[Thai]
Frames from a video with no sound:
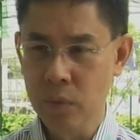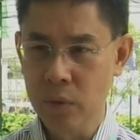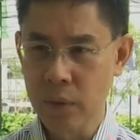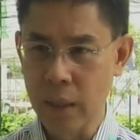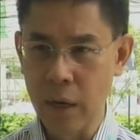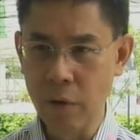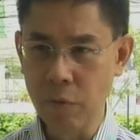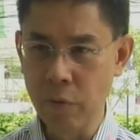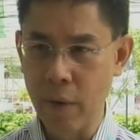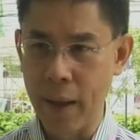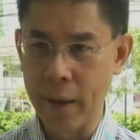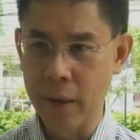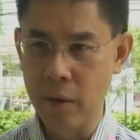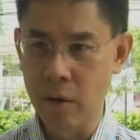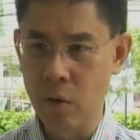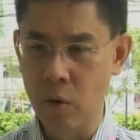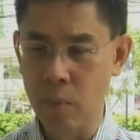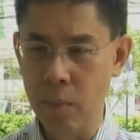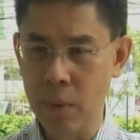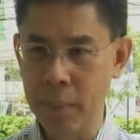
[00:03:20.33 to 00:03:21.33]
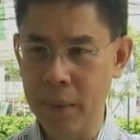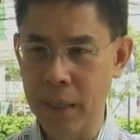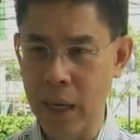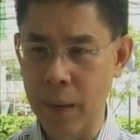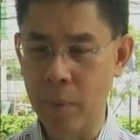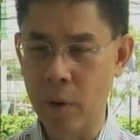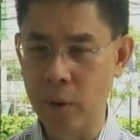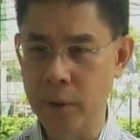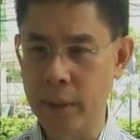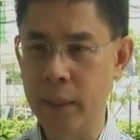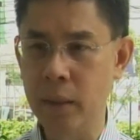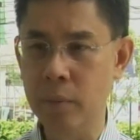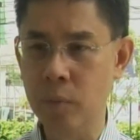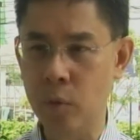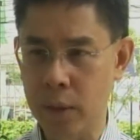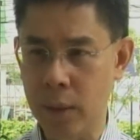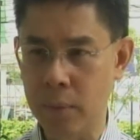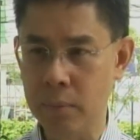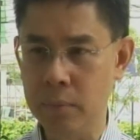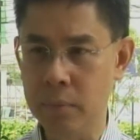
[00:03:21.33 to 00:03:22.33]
แต่ละฝ่ายก็คงไม่มีใครพอใจทั้งหมดครับ